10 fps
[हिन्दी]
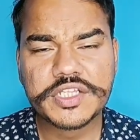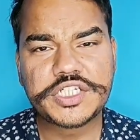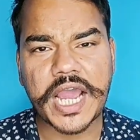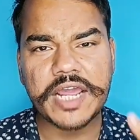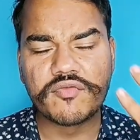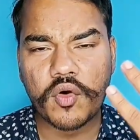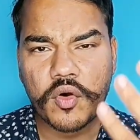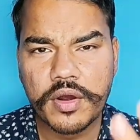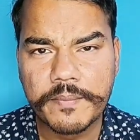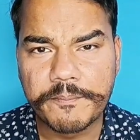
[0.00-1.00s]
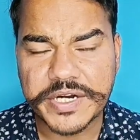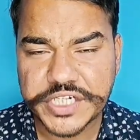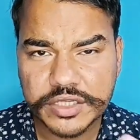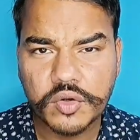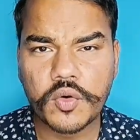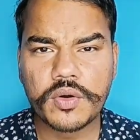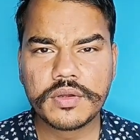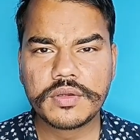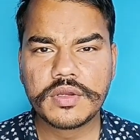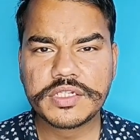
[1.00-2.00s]
चाहे वो मशद हो
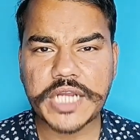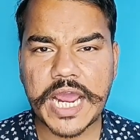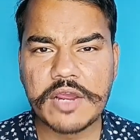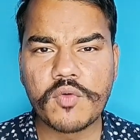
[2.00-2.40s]
चाहे